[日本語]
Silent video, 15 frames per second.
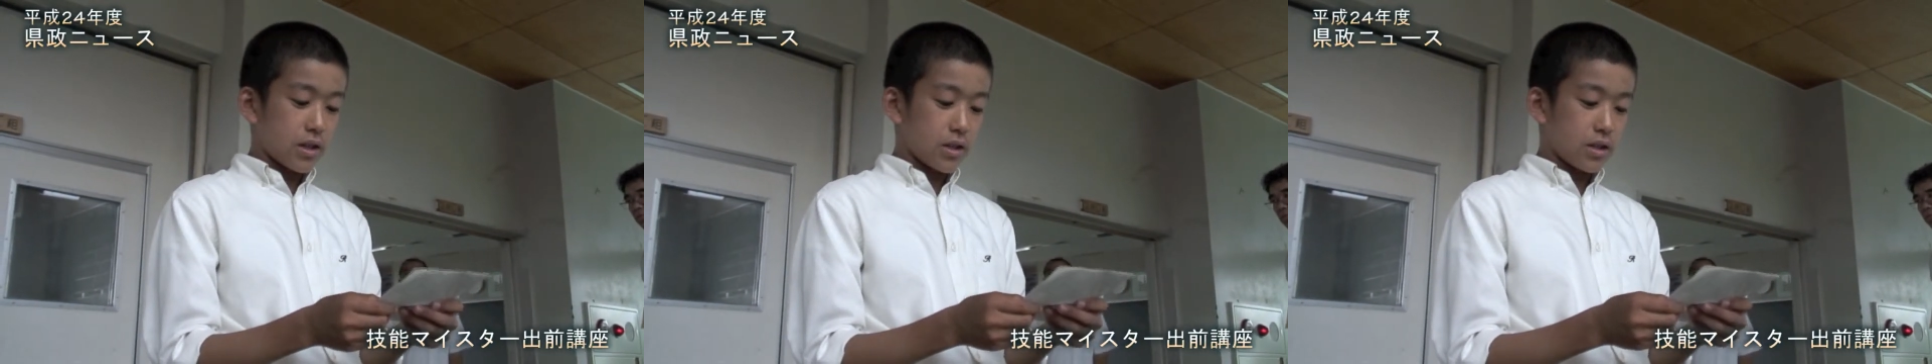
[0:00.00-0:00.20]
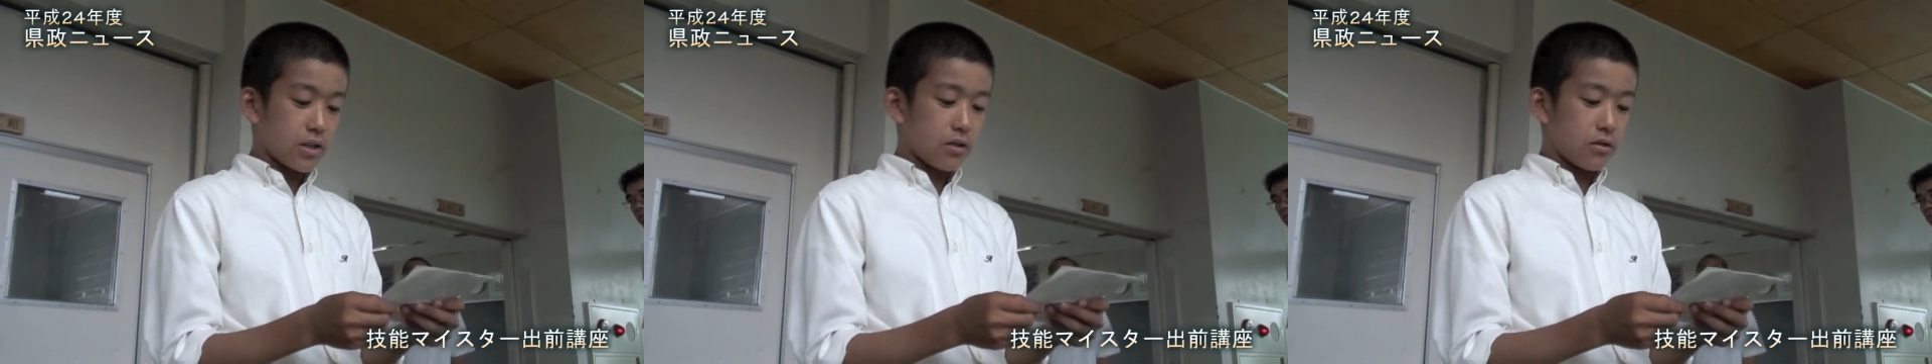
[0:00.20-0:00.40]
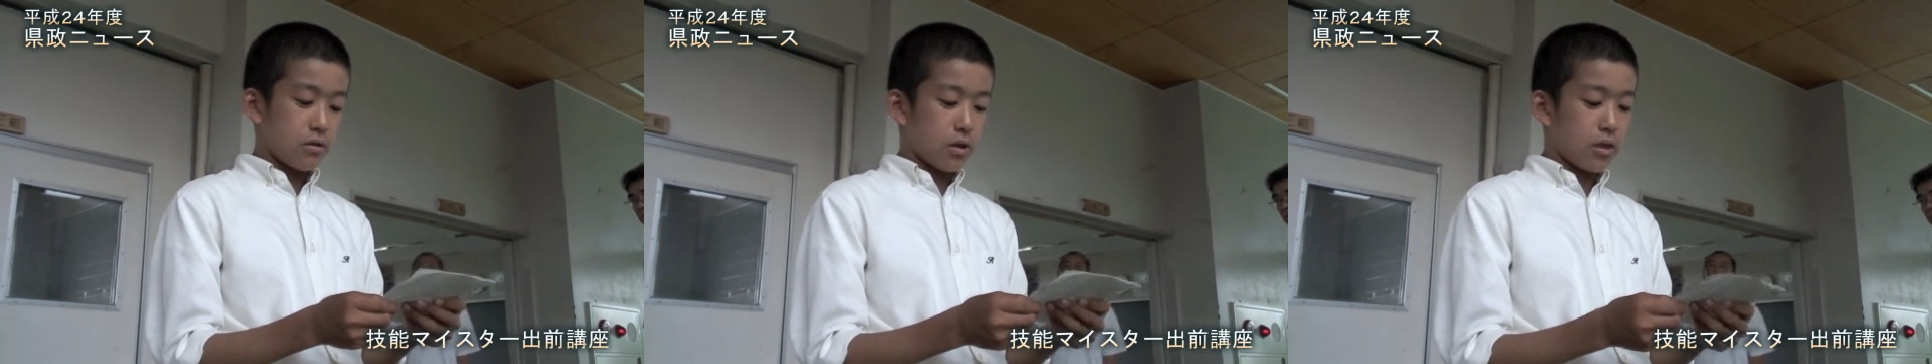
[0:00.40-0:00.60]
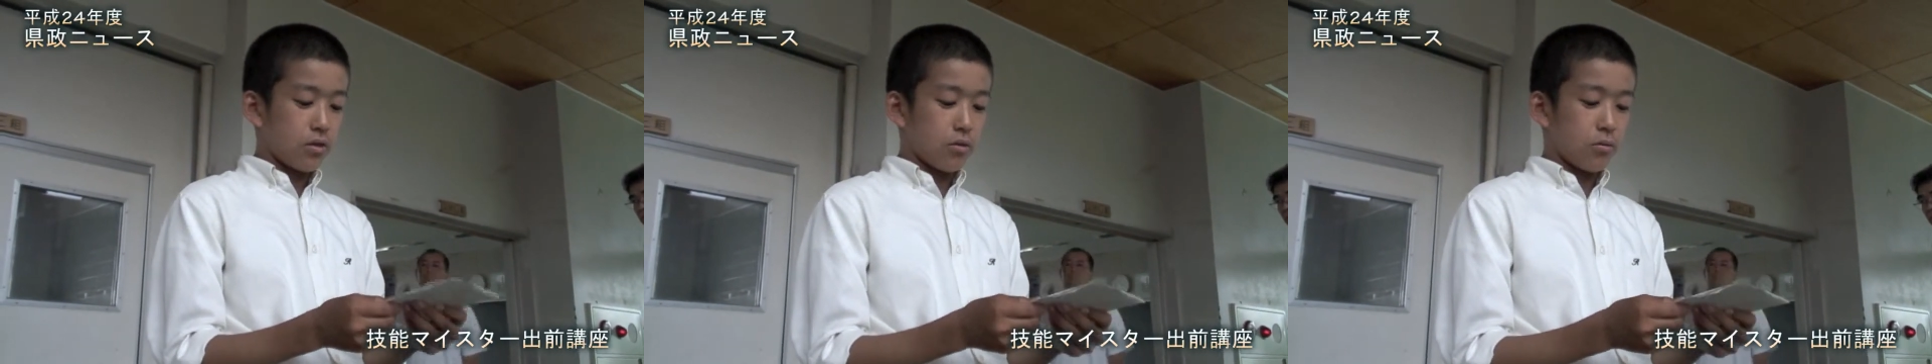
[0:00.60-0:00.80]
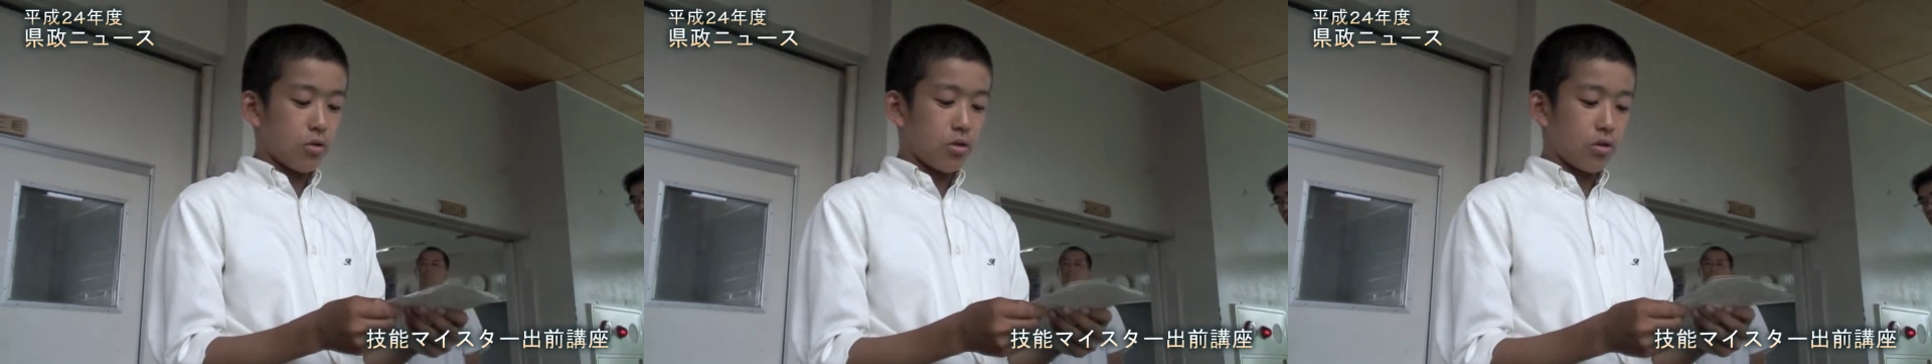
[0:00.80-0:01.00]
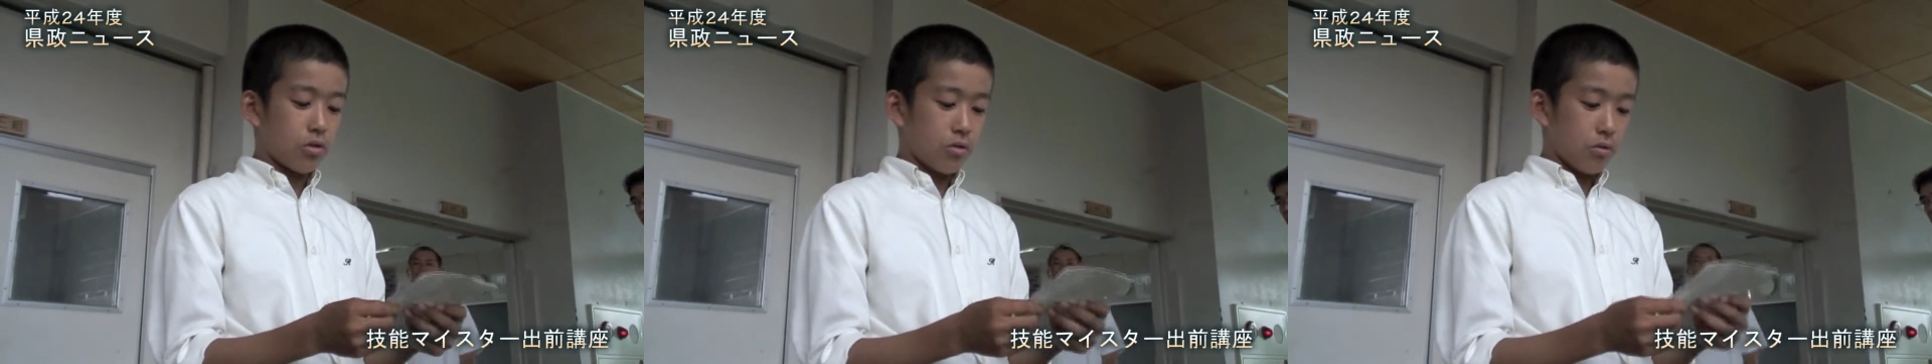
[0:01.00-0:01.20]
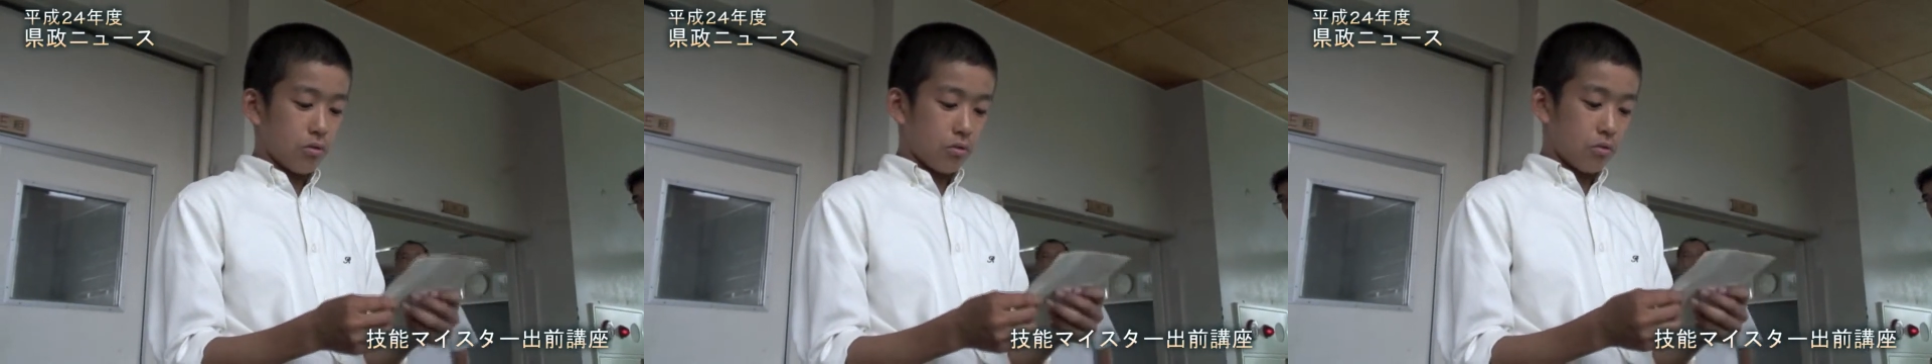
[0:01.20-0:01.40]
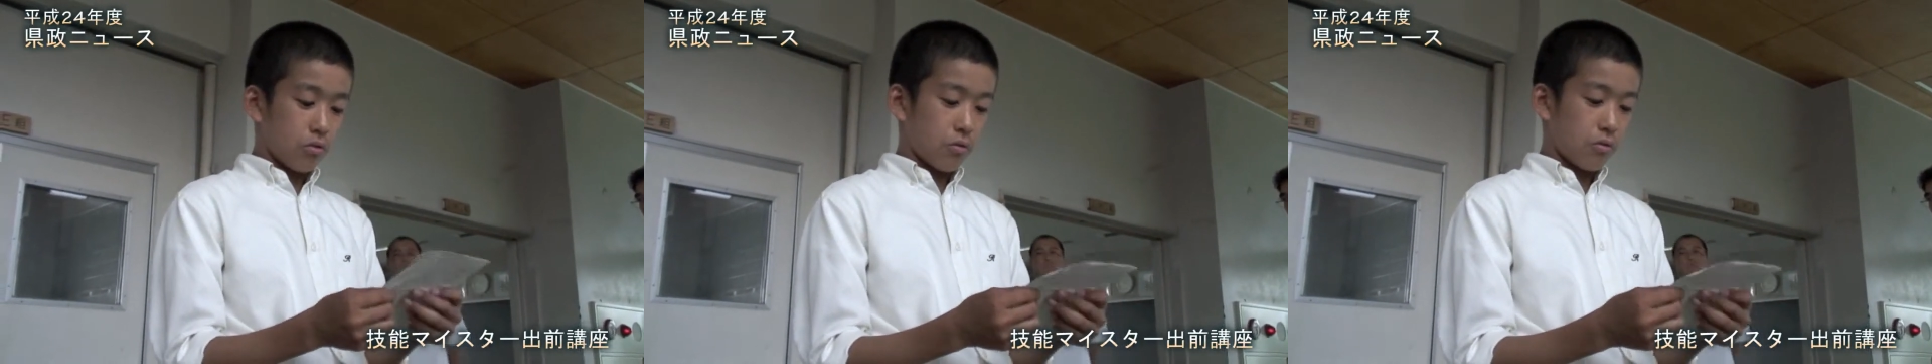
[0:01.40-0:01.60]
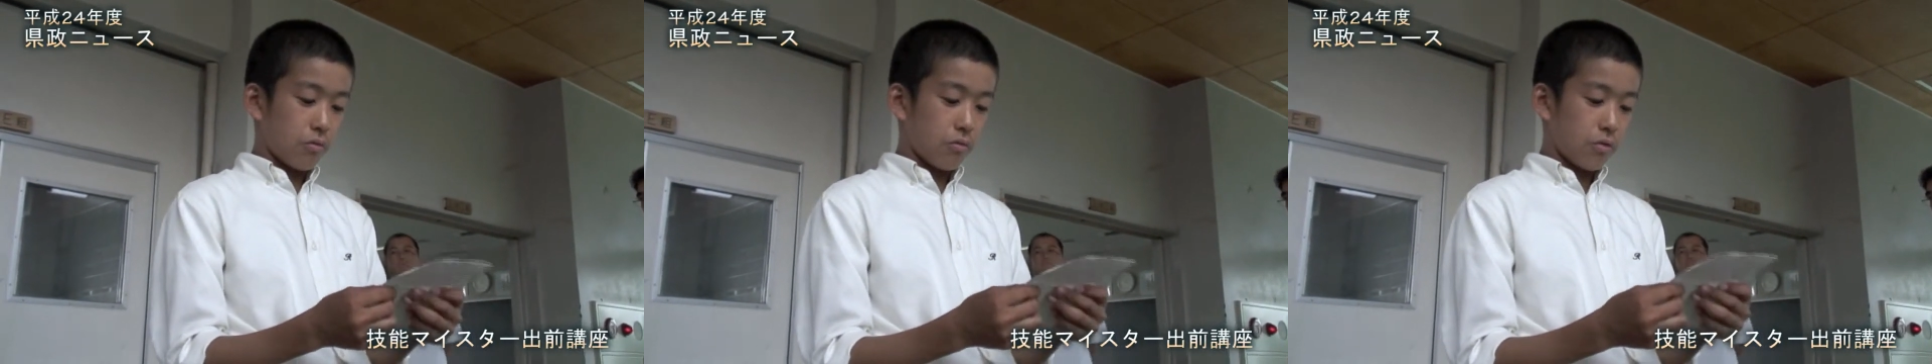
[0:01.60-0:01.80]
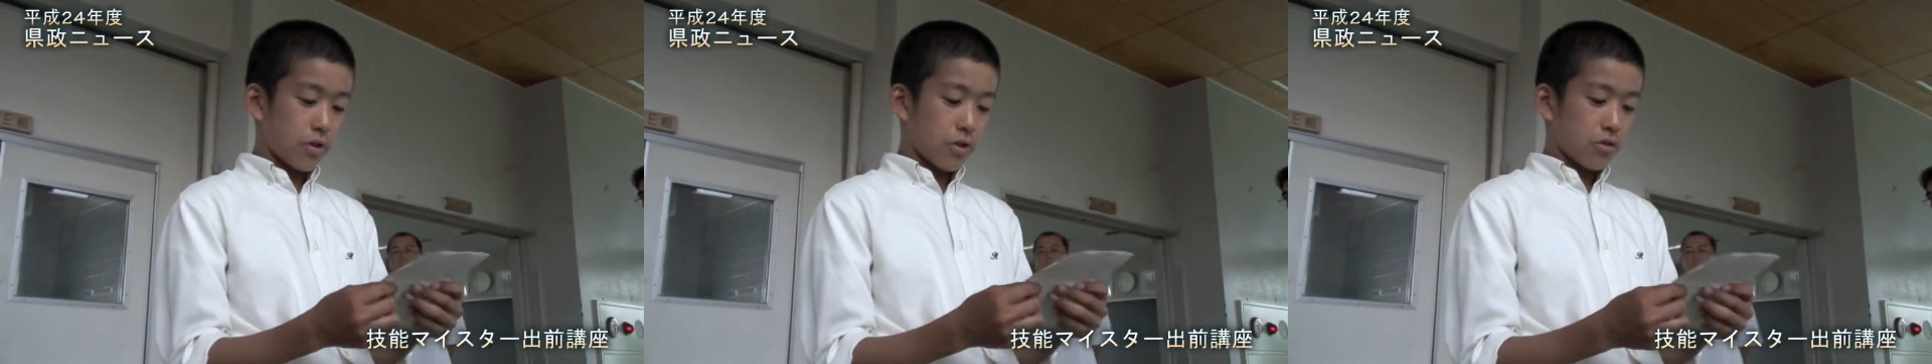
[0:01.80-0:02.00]
目標があるというお
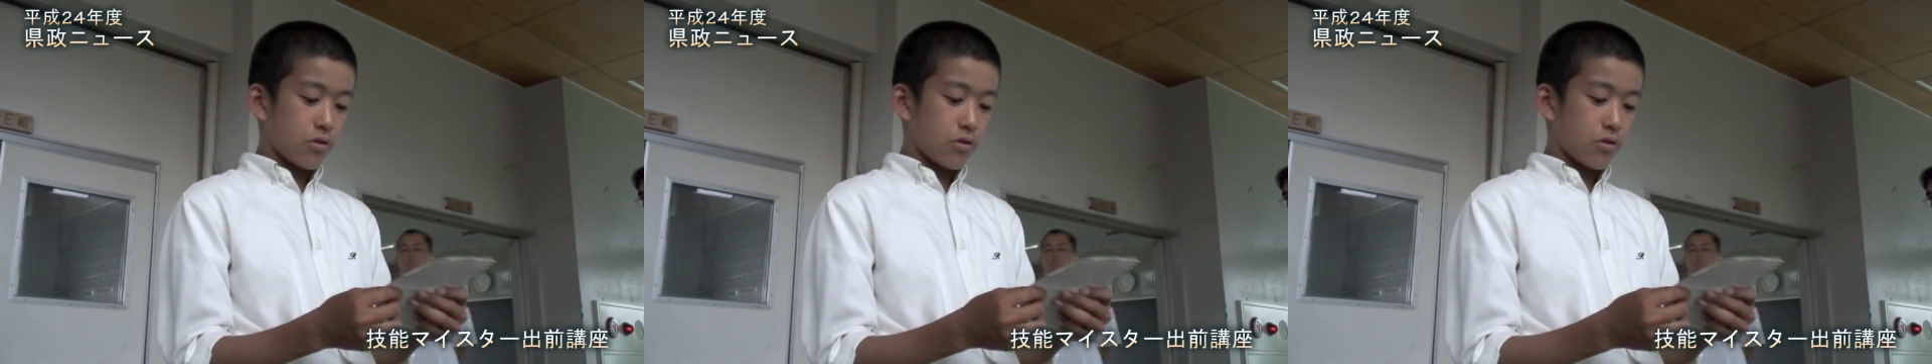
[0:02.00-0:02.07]
話が